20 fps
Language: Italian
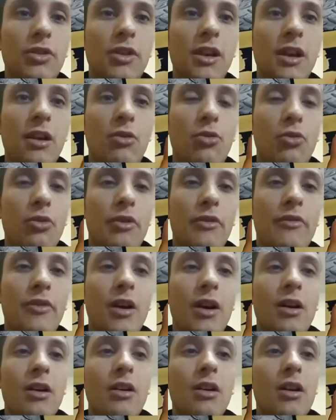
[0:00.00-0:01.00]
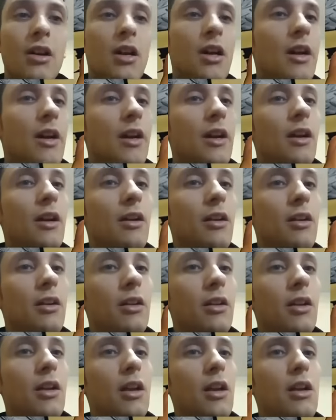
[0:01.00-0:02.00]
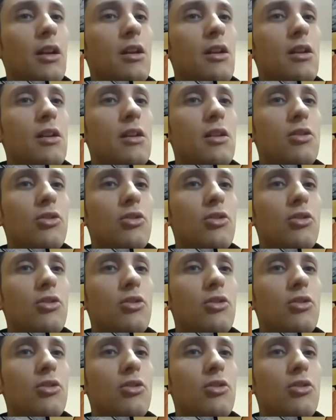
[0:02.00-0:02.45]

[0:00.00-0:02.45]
della curva. Che